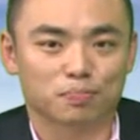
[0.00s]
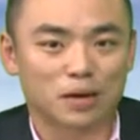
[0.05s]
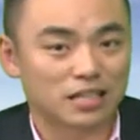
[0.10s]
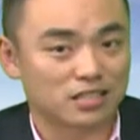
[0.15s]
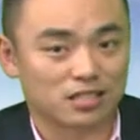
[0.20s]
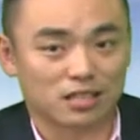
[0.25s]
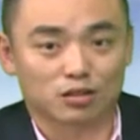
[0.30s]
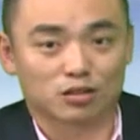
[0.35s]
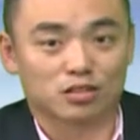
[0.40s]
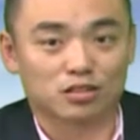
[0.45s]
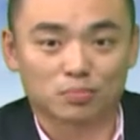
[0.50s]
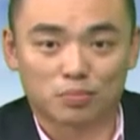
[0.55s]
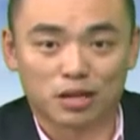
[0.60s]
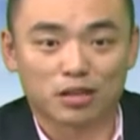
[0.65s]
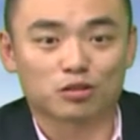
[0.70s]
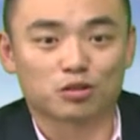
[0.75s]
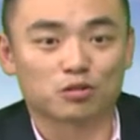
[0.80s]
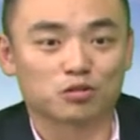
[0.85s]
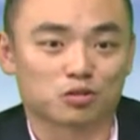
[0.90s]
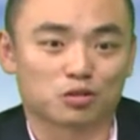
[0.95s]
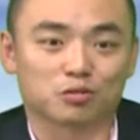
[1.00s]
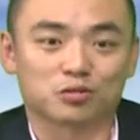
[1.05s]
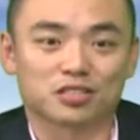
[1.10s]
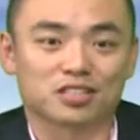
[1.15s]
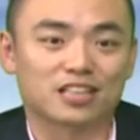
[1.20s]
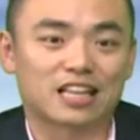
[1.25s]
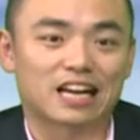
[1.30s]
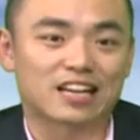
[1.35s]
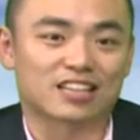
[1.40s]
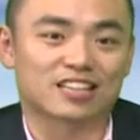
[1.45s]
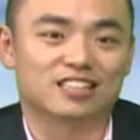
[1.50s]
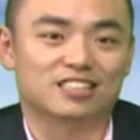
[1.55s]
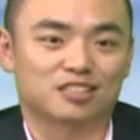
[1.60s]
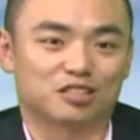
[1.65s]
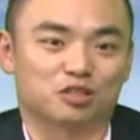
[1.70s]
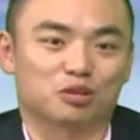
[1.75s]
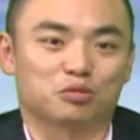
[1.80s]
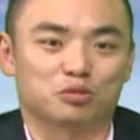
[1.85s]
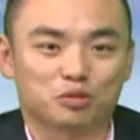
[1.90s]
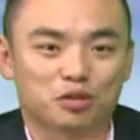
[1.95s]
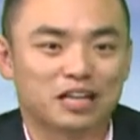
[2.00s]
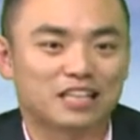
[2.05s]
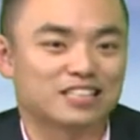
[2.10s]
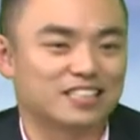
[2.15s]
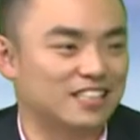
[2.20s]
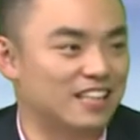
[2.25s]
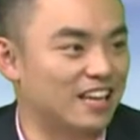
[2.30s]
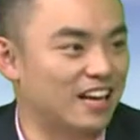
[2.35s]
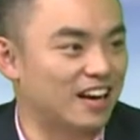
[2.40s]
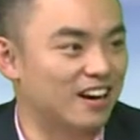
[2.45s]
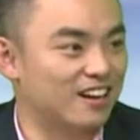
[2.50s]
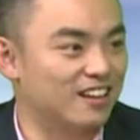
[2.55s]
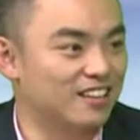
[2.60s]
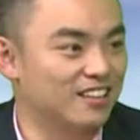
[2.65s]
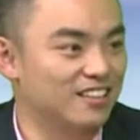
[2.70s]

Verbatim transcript: 半小时不要动手机，他可能手就开始痒